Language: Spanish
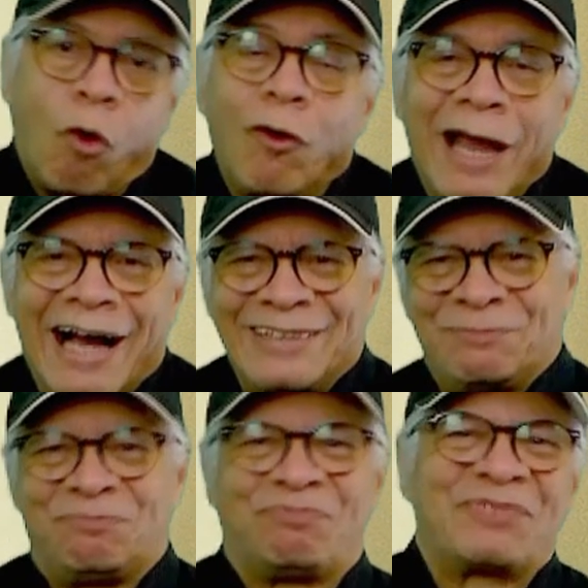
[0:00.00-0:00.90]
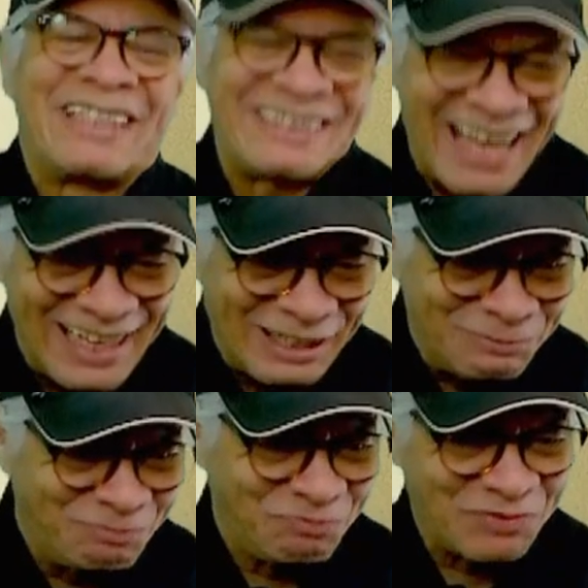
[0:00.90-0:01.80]
Hola, ¿qué tal?
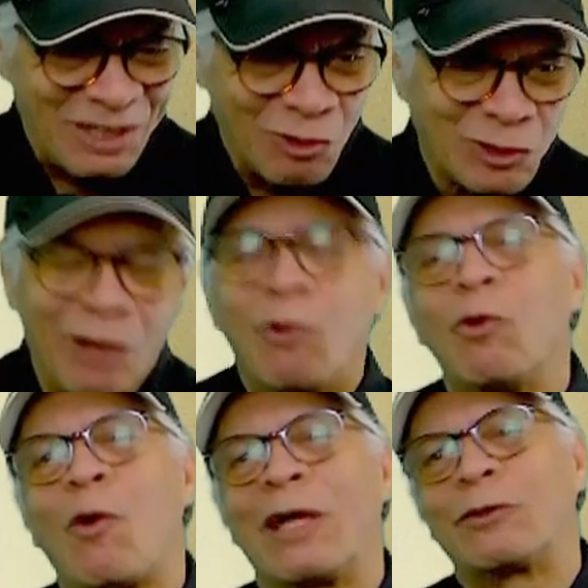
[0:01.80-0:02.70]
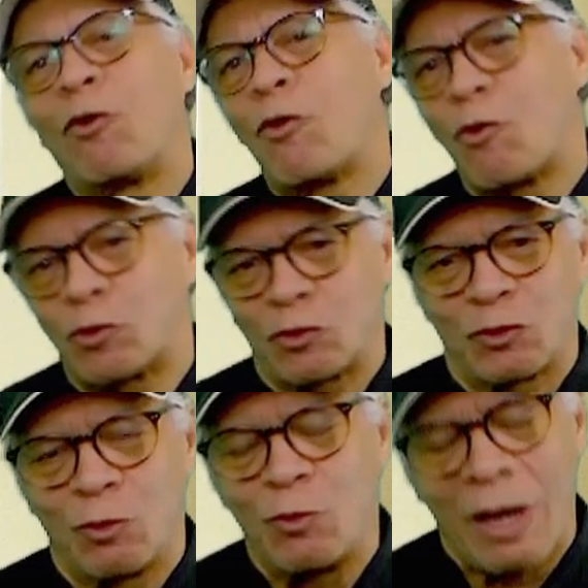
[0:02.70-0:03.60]
Los saludo a
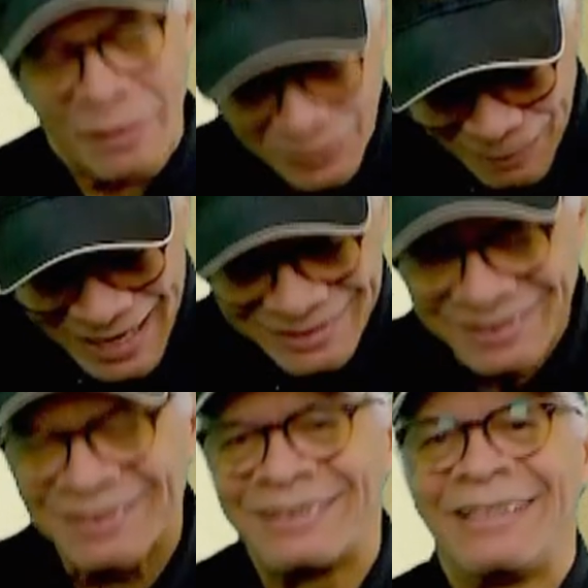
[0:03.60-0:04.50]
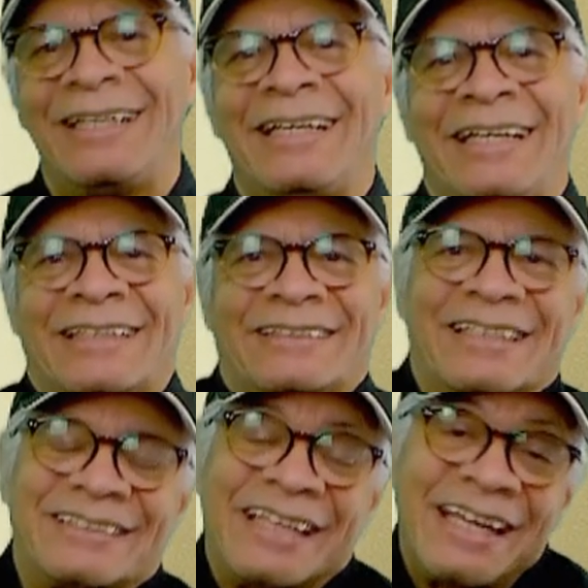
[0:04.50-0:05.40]
todos una vez más
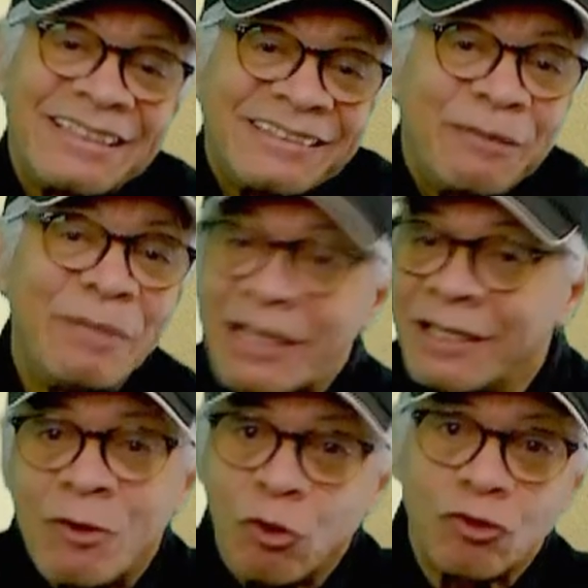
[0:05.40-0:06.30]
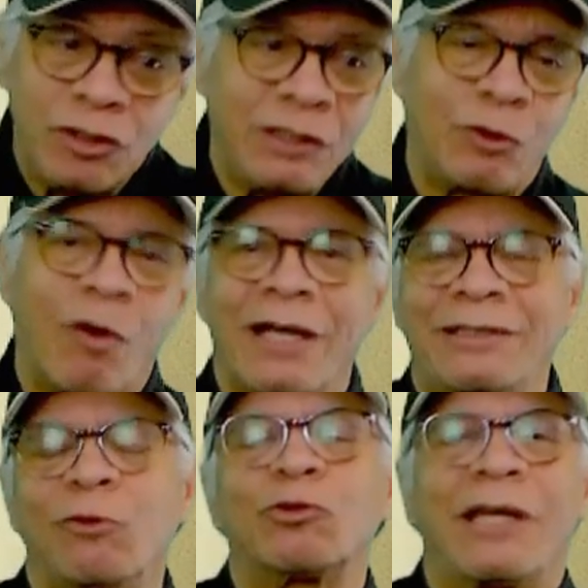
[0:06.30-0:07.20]
desde este mi rinconcito que
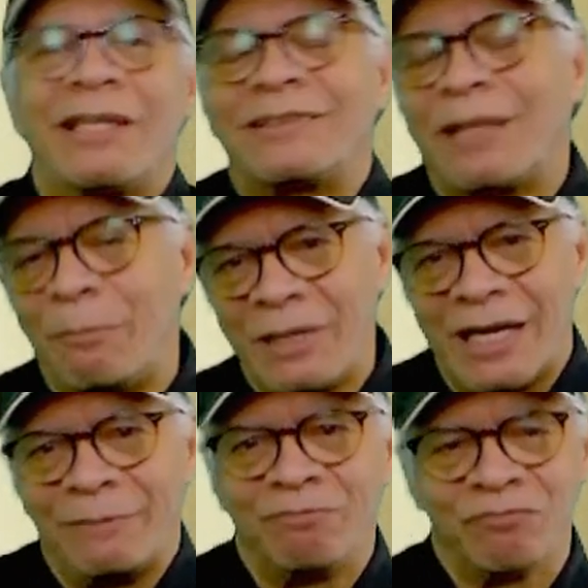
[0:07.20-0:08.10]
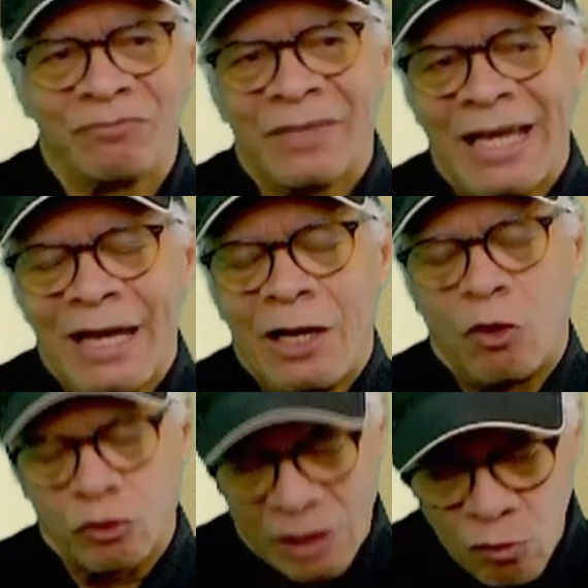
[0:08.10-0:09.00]
es ustedes también.
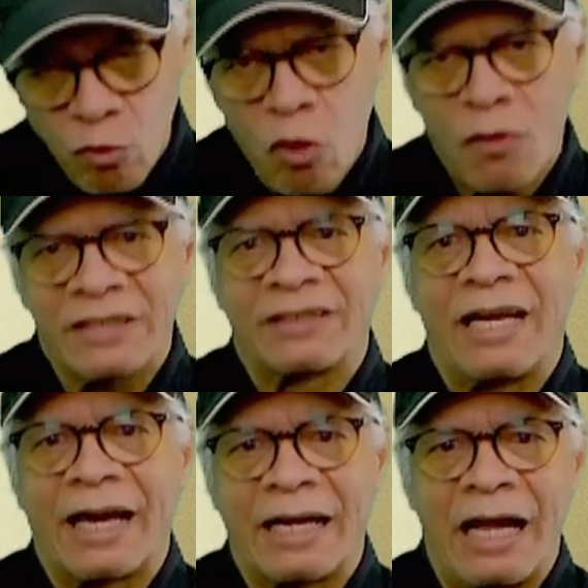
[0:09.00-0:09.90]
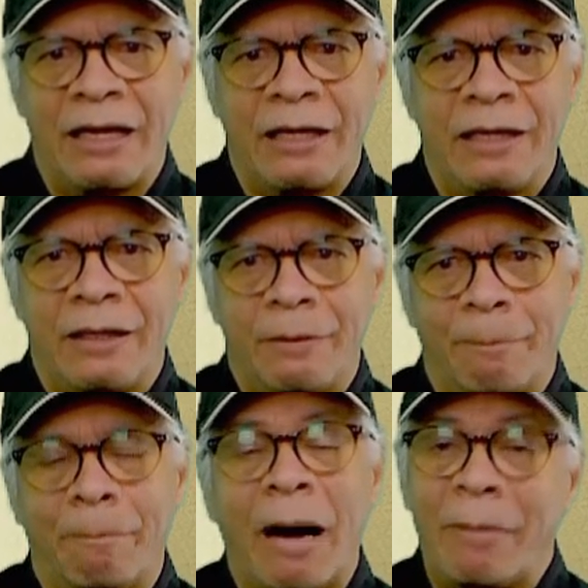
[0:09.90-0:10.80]
Los saludo desde la gran
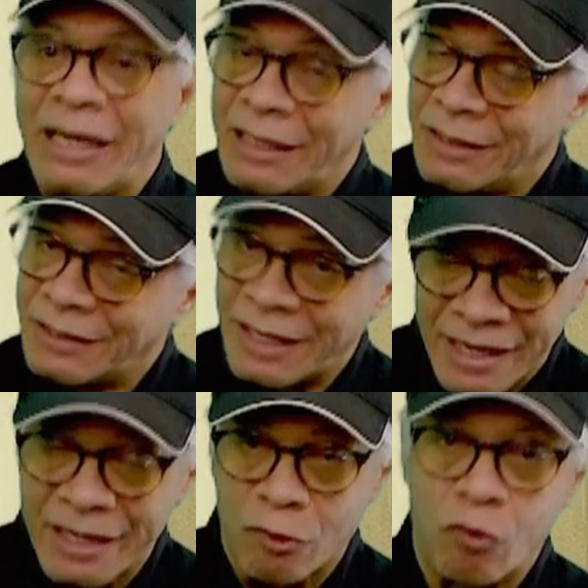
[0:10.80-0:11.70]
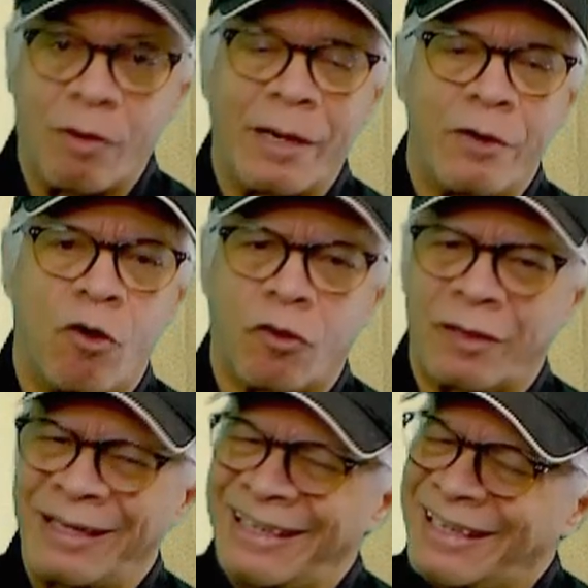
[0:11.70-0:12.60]
Babel de Hierro, Nueva
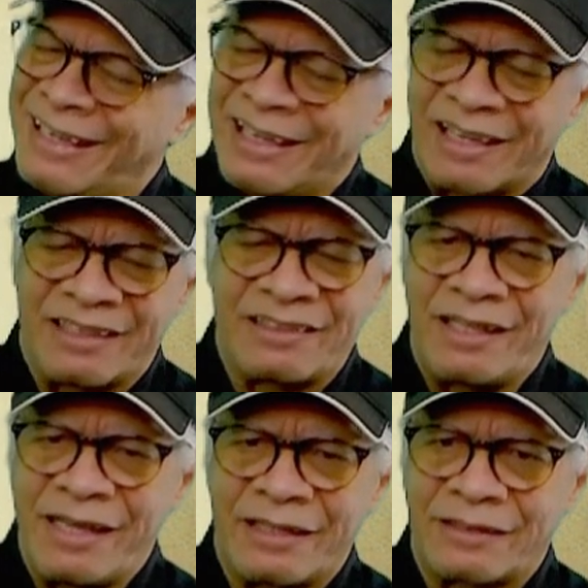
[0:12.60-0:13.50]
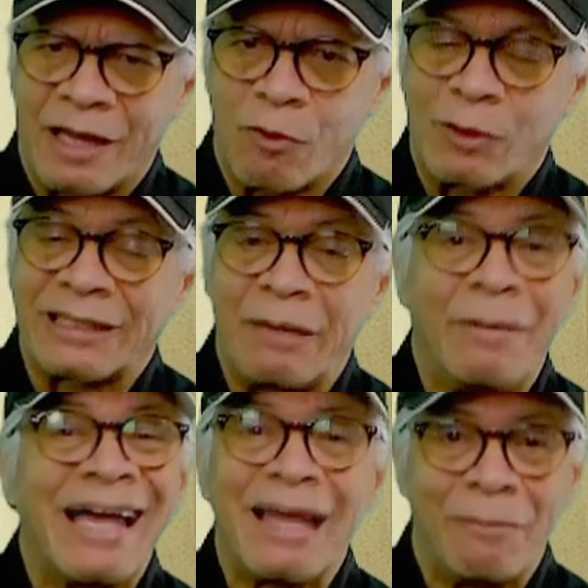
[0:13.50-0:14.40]
York. Este día ha estado
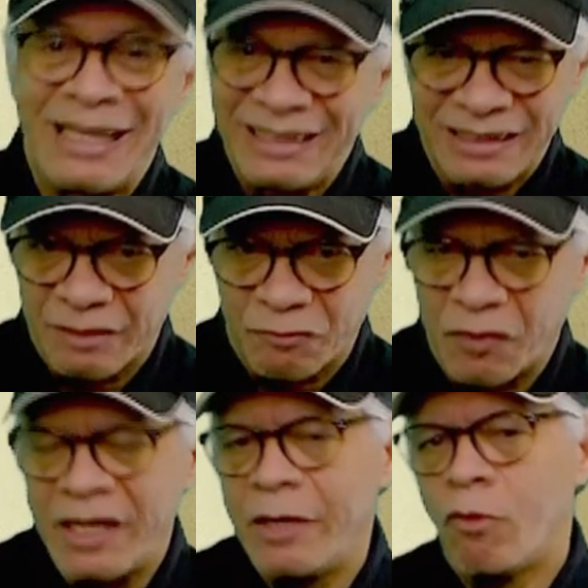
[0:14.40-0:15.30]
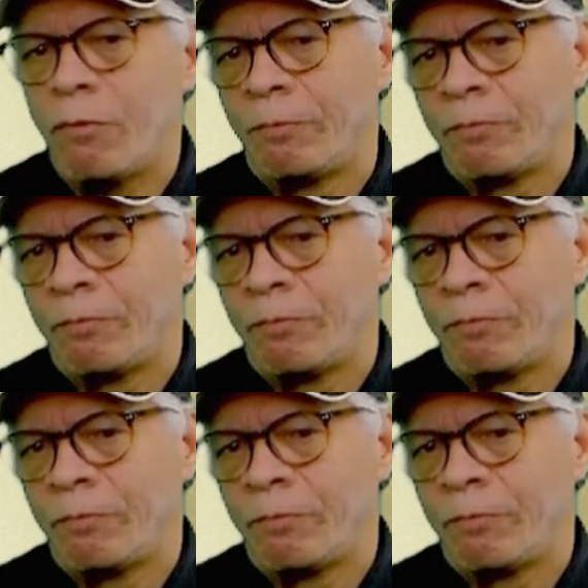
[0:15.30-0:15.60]
extremadamente frío,